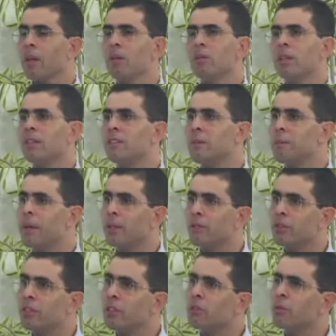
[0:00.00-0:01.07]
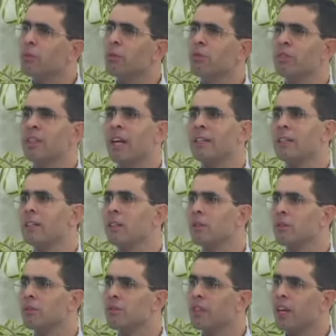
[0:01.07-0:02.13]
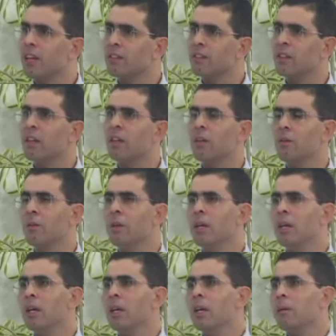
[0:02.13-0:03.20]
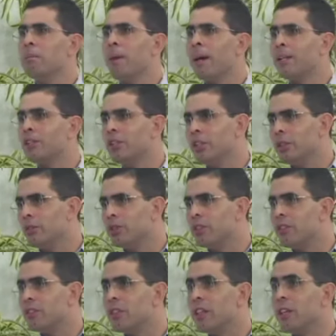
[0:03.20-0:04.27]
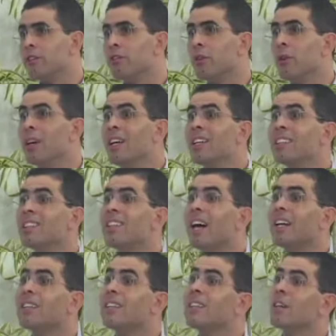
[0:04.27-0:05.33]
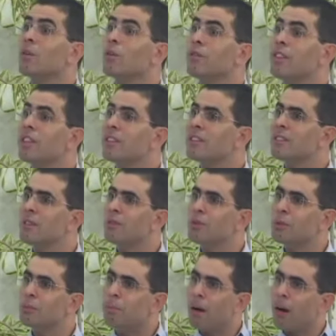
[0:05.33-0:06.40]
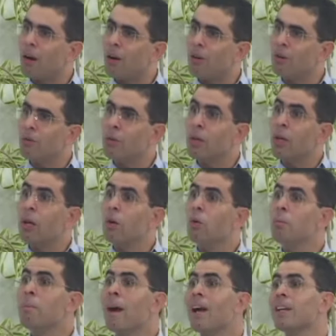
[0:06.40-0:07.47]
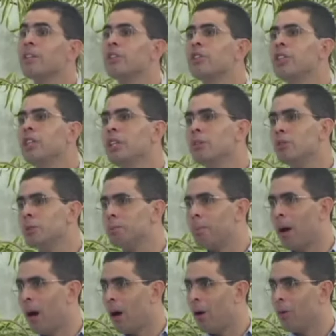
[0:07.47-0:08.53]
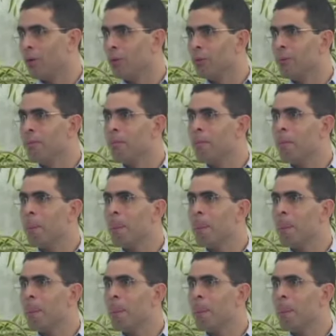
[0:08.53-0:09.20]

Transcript: Então, nascimento de Jesus, data da crucificação, martírio de Estevão, data da conversão de Paulo, o martírio de Paulo.